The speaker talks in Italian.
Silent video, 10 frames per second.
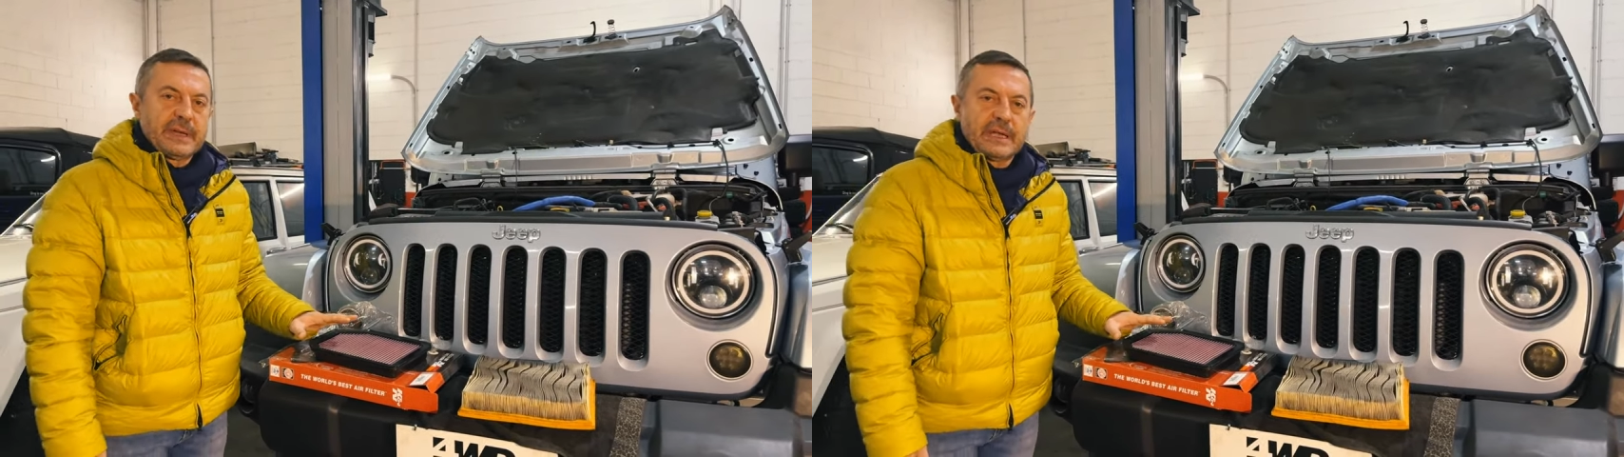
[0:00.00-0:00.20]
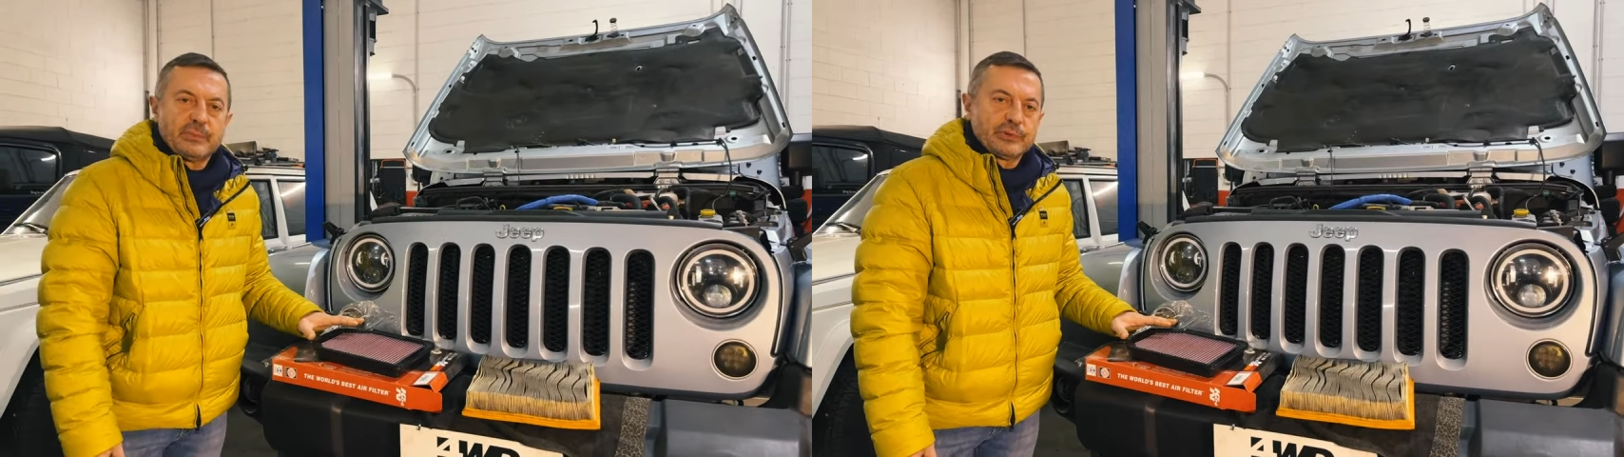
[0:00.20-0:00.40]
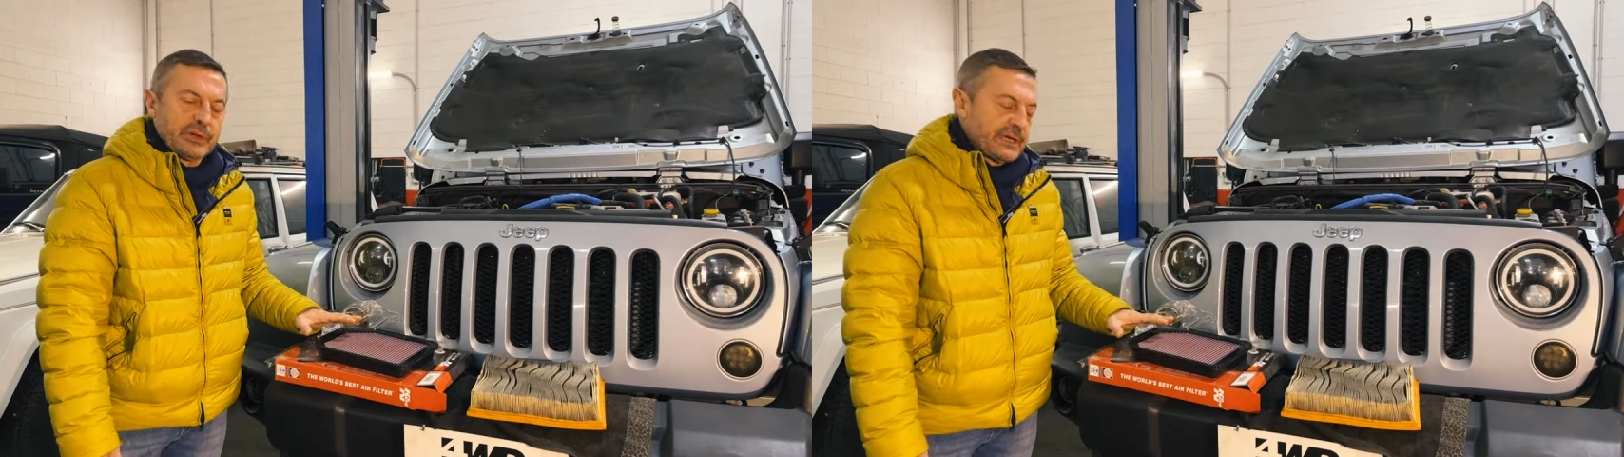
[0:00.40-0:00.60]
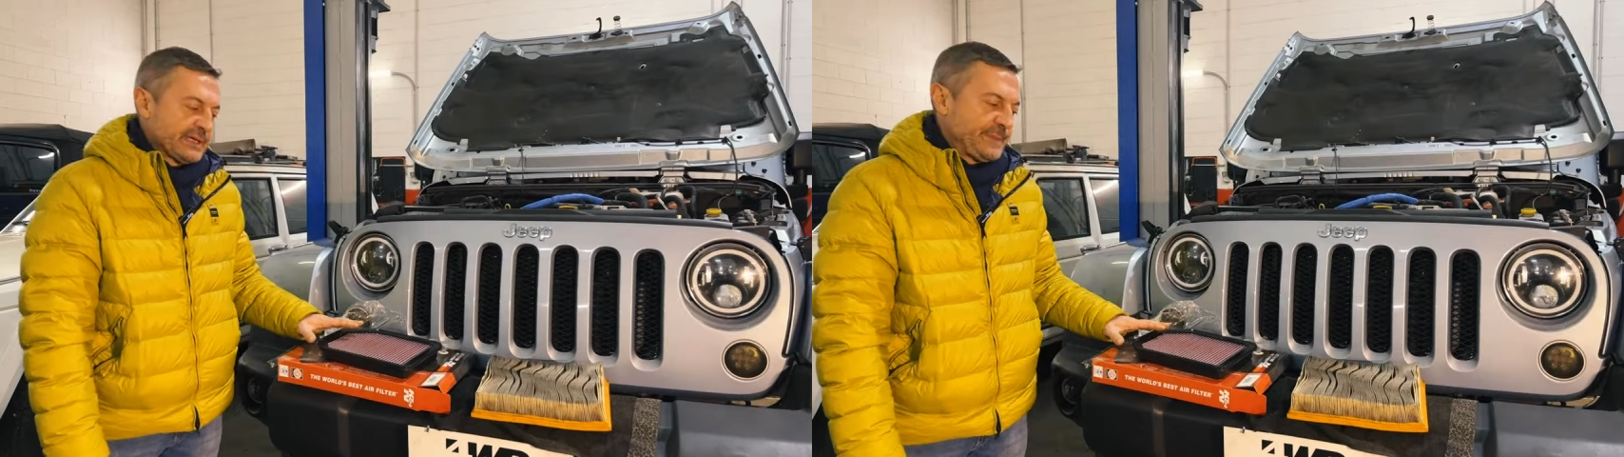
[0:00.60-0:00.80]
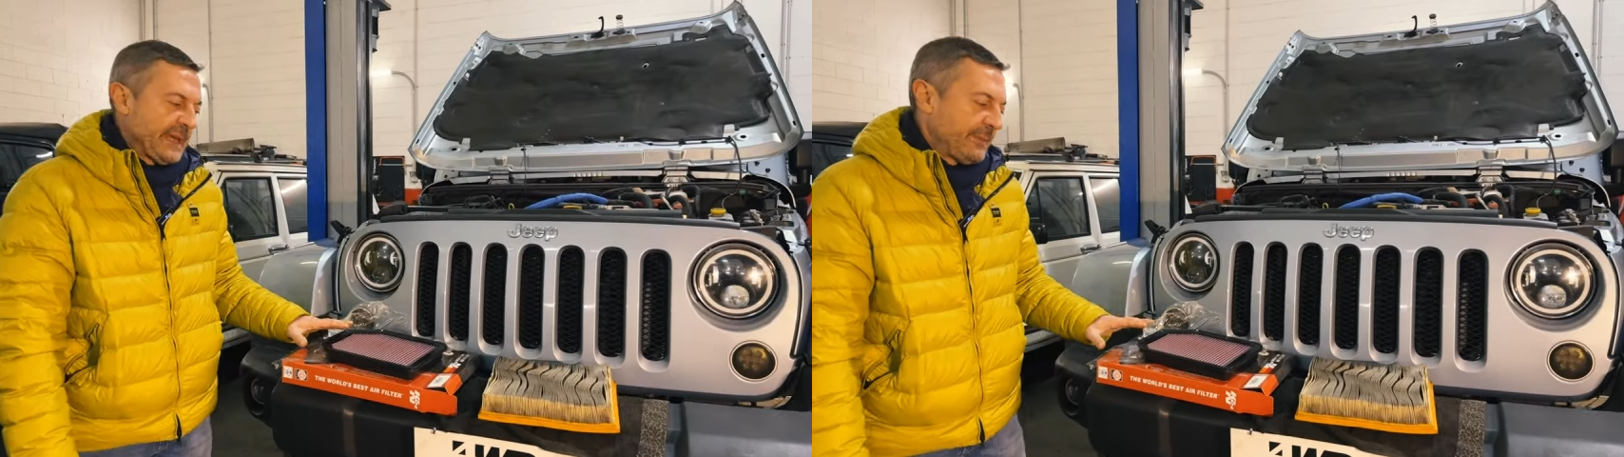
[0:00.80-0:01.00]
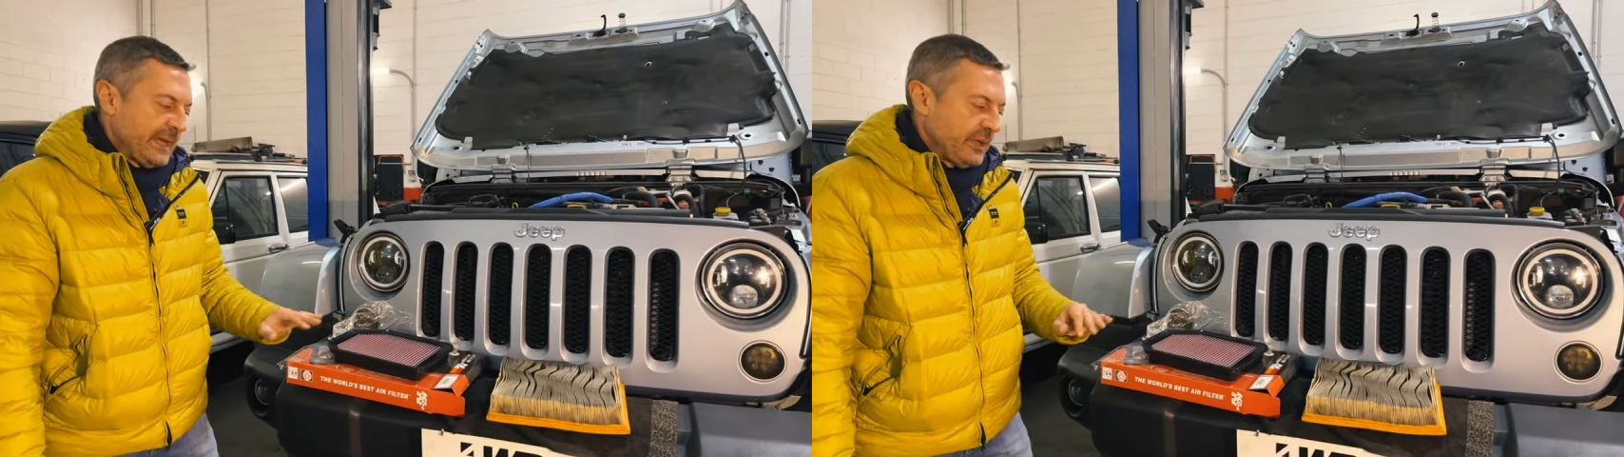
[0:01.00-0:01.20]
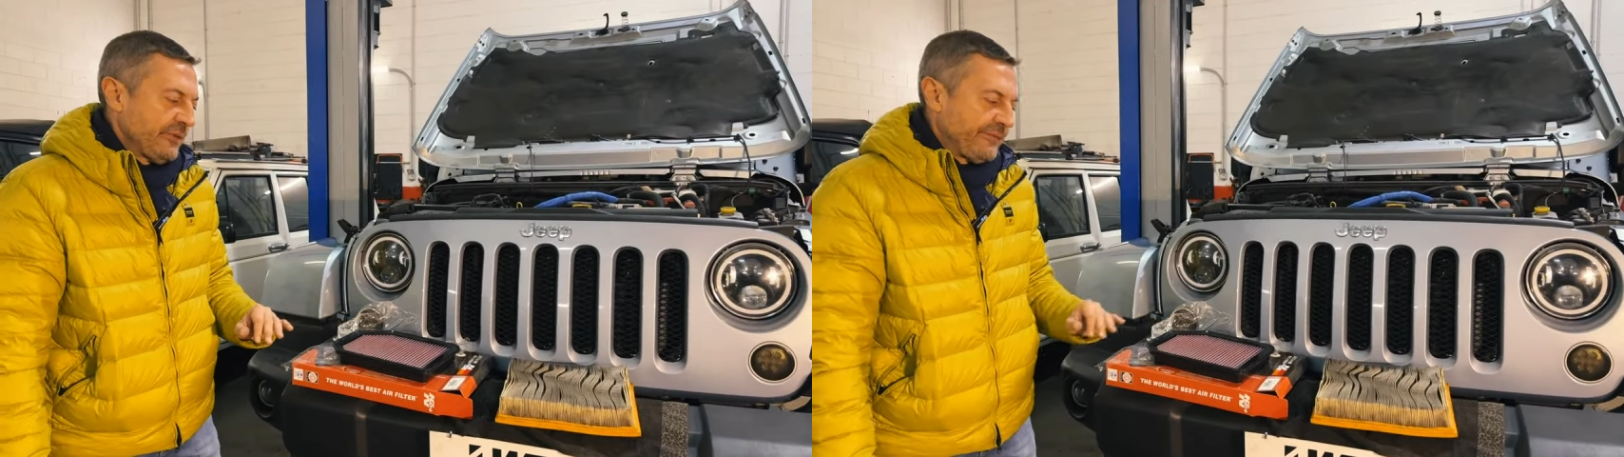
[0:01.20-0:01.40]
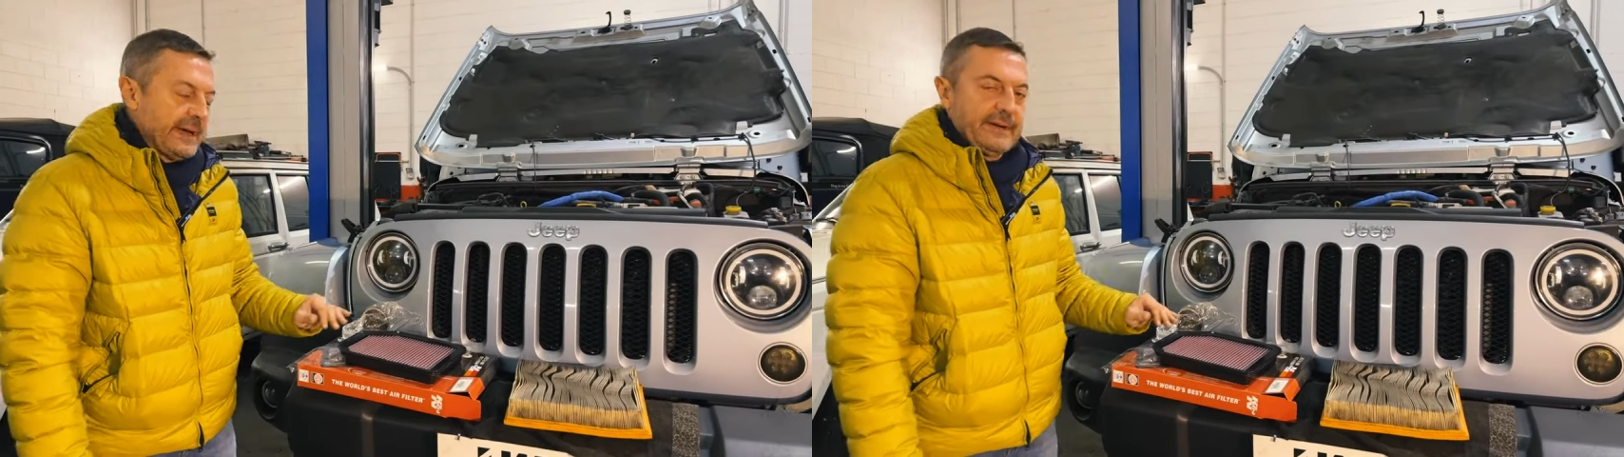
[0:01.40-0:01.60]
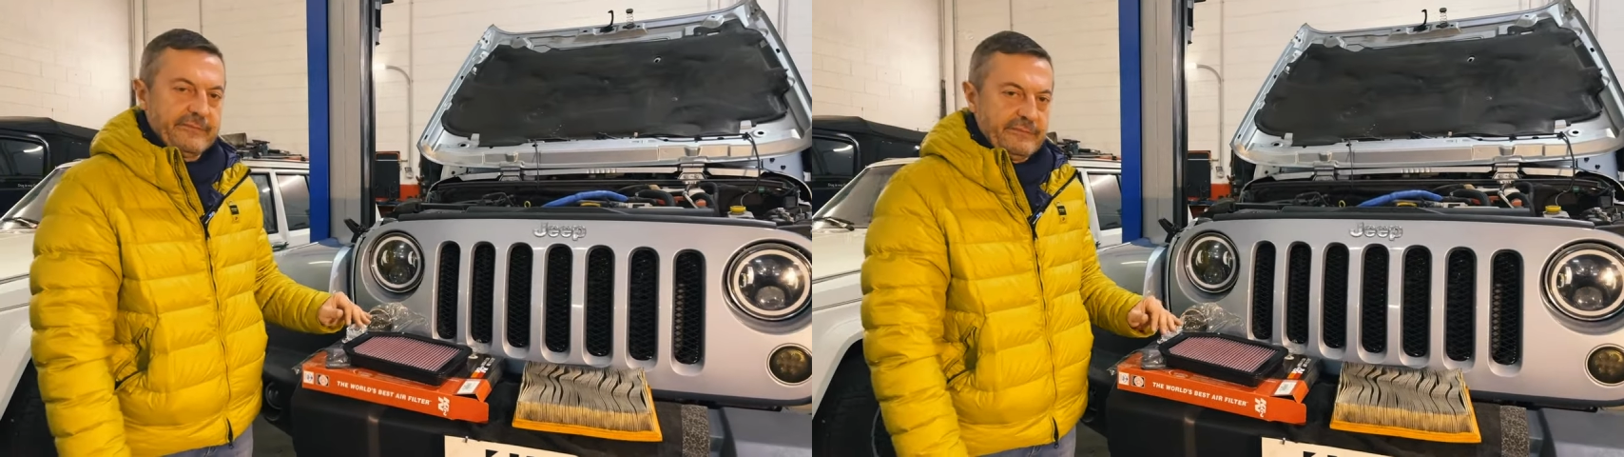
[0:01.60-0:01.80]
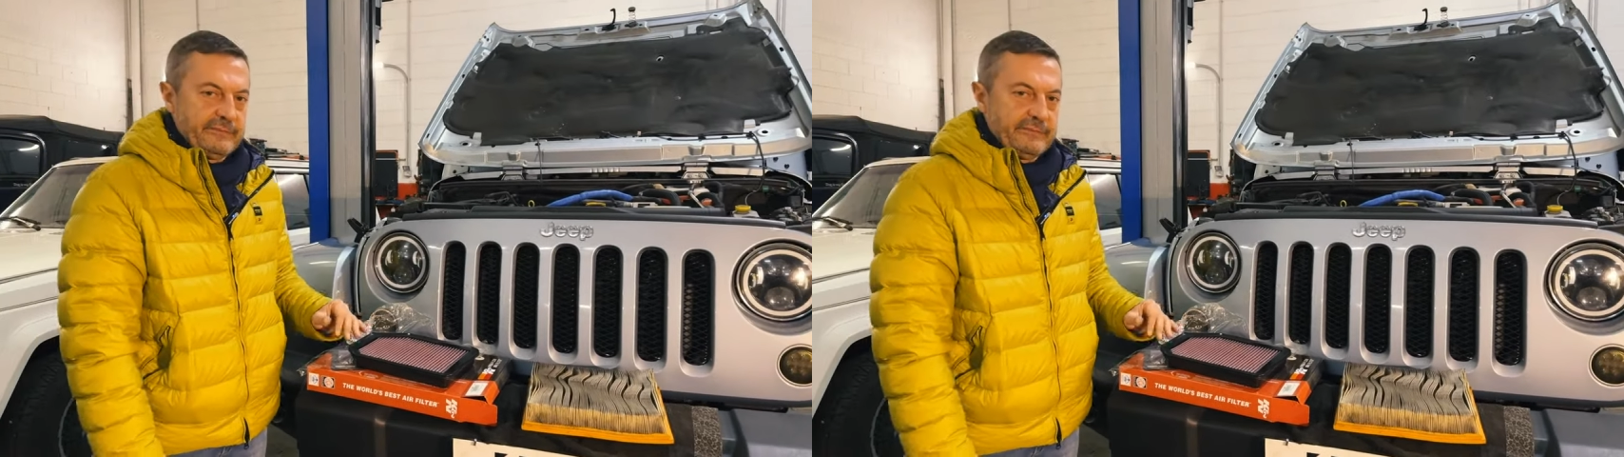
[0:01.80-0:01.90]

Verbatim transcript: perché il motore respira meglio, va,